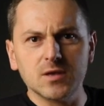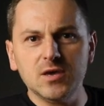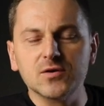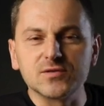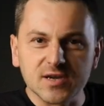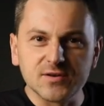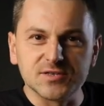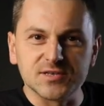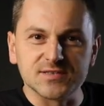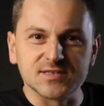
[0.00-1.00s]
I od niego
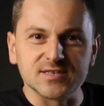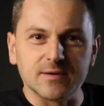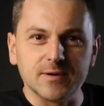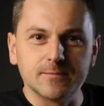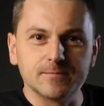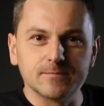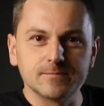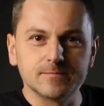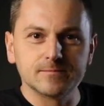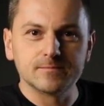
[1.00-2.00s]
dzisiaj zaczniemy.
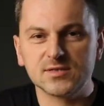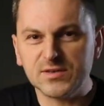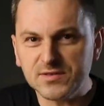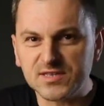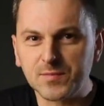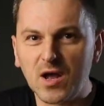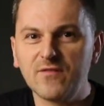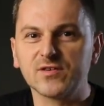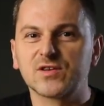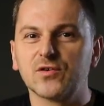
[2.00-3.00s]
I cała ta
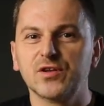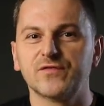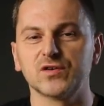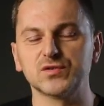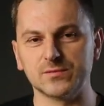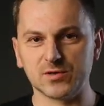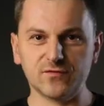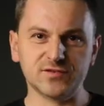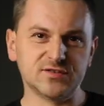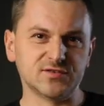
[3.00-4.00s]
sprawa z koronawirusem i
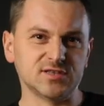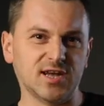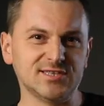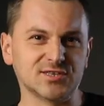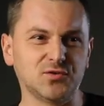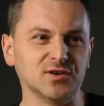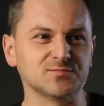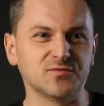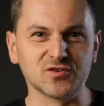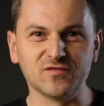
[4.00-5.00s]
COVID-19, która
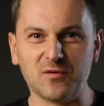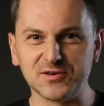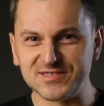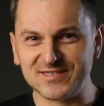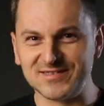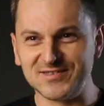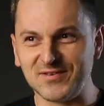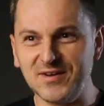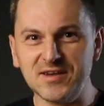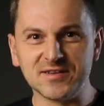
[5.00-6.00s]
spowodowała, że
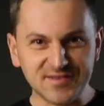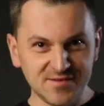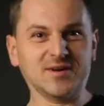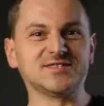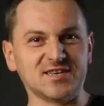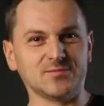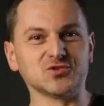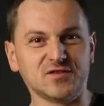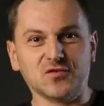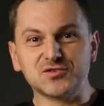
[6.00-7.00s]
zasadniczo nie ma dzisiaj
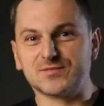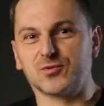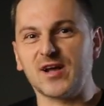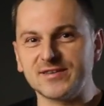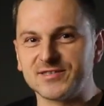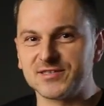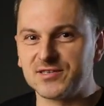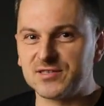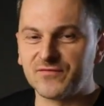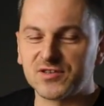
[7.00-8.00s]
możliwości spotkania się
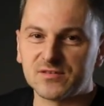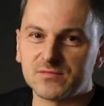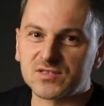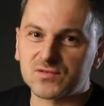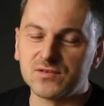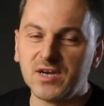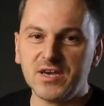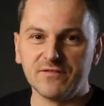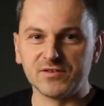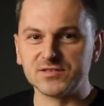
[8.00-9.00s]
gdzieś tam w jednym miejscu,
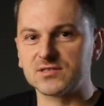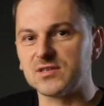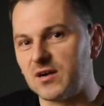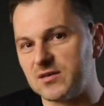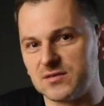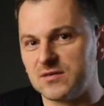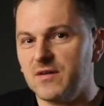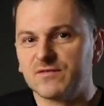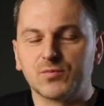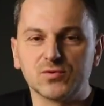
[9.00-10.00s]
w jednej sali,
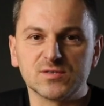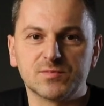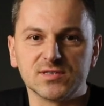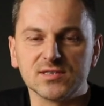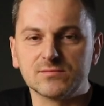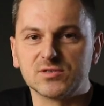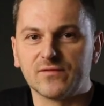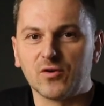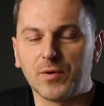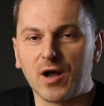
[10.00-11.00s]
wspólnie z biznesem i
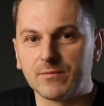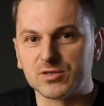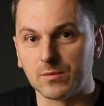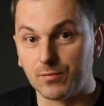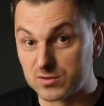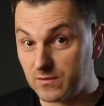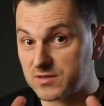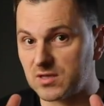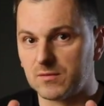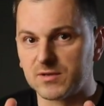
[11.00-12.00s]
deweloperami, żeby
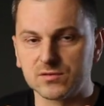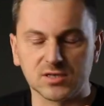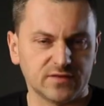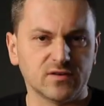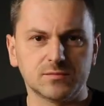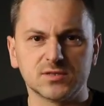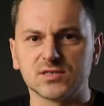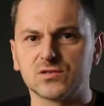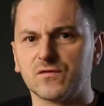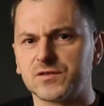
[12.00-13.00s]
porozmawiać na temat oczekiwań
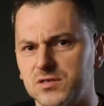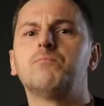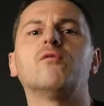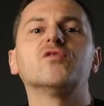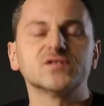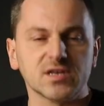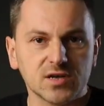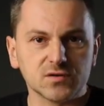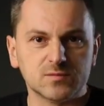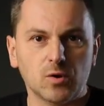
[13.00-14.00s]
biznesowych
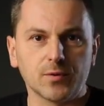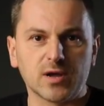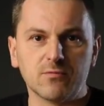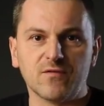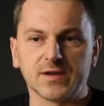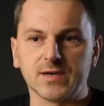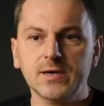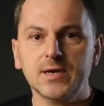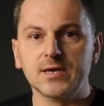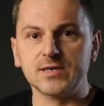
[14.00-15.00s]
powiązanego z tym
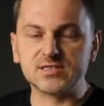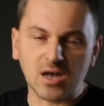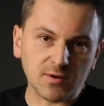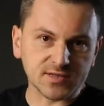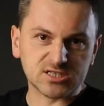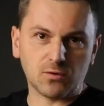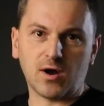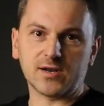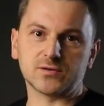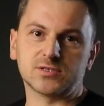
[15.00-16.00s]
oprogramowania i cała ta
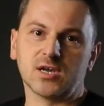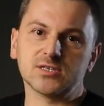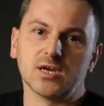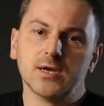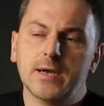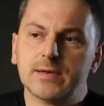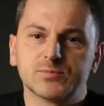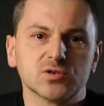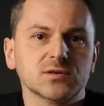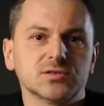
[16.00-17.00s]
działalność nasza
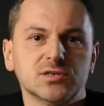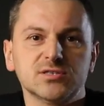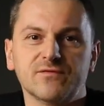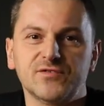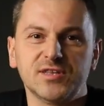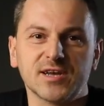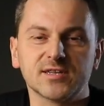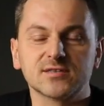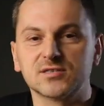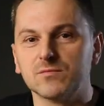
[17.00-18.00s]
przeniosła się gdzieś tam w
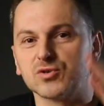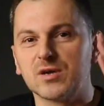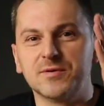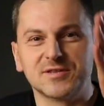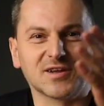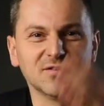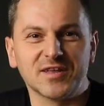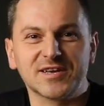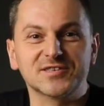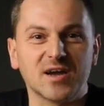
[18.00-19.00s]
internet, gdzie możemy tylko
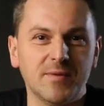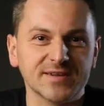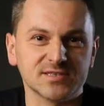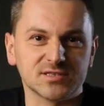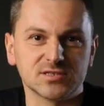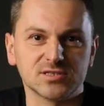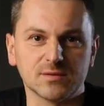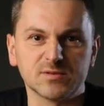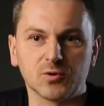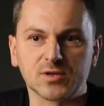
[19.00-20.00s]
na jakiejś kamerce się gdzieś
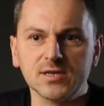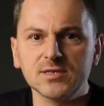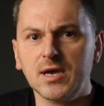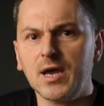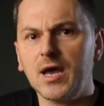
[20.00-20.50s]
tam spotkać,